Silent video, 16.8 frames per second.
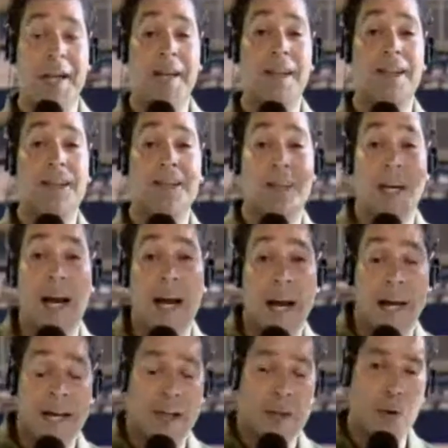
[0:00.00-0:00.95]

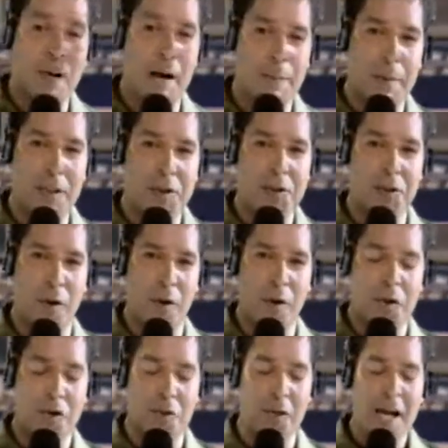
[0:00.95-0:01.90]
reestreia no
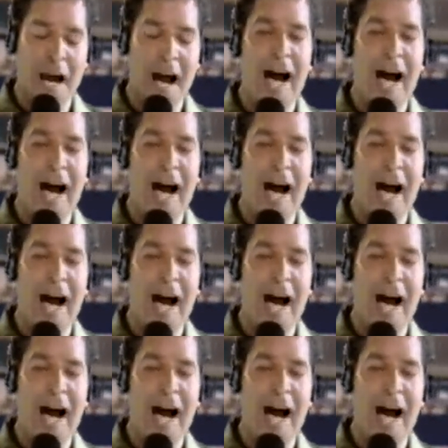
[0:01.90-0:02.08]
Caprichoso.